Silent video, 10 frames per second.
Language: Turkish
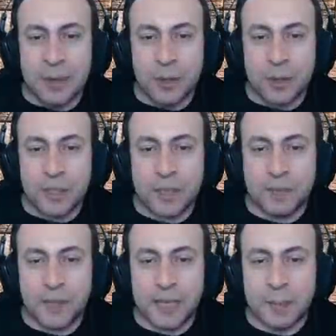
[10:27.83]
Oğlum 40
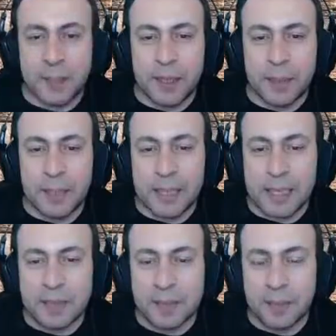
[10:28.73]
fırın ekmek yemen
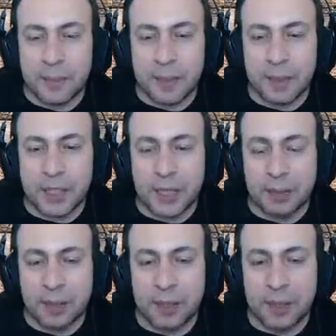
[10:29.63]
lazım senin bana bıçak
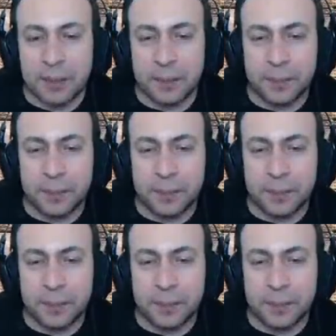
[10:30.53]
atman için.